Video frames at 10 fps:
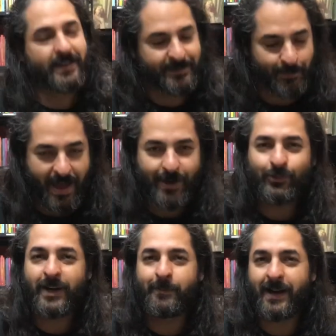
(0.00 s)
espere
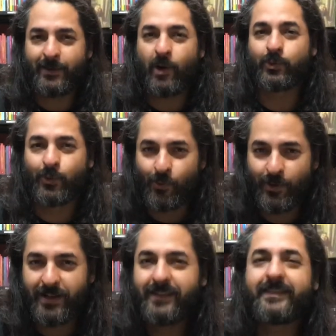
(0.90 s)
um trabalho à
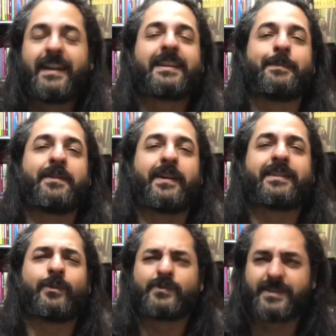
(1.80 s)
altura, ele também vai
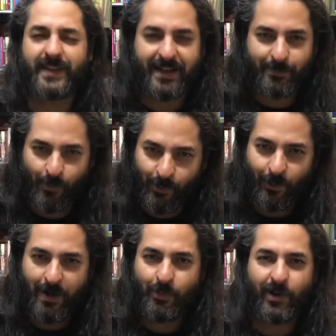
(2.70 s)
ter um design
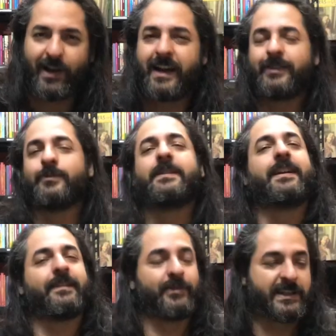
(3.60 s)
muito elaborado.
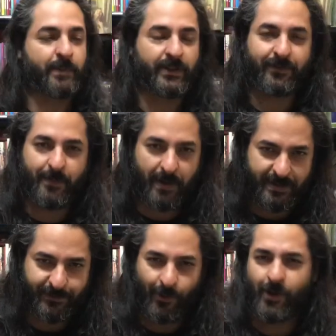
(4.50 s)
Vocês podem ver
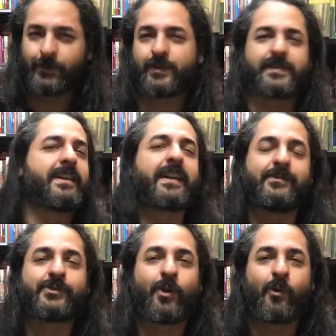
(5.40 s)
pelas fotos né, que
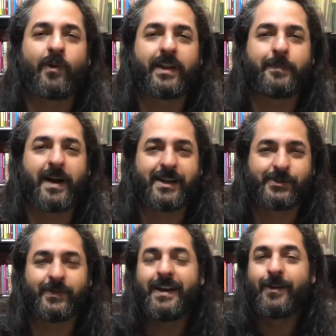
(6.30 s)
a gente colocou aqui
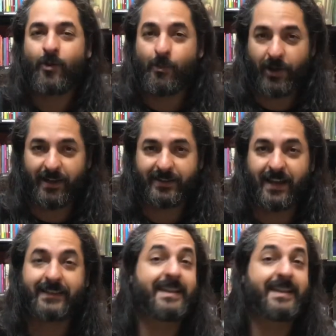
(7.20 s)
embaixo como que ele tá,